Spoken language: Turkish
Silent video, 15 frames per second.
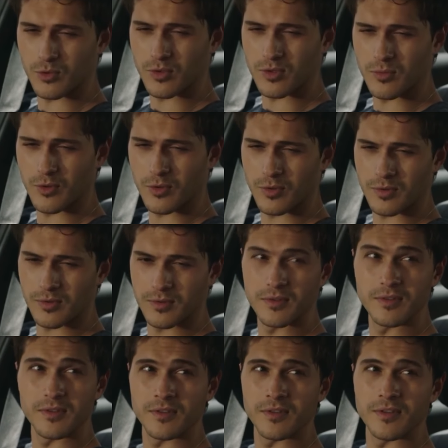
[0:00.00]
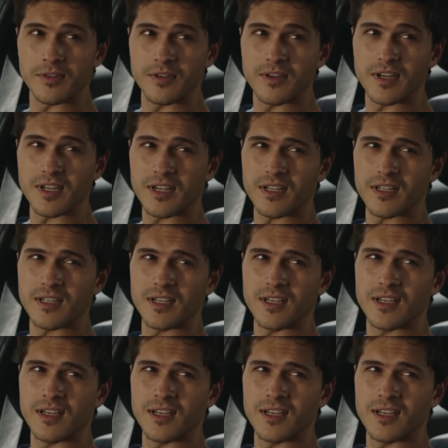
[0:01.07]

gündü değil mi o? Herhalde.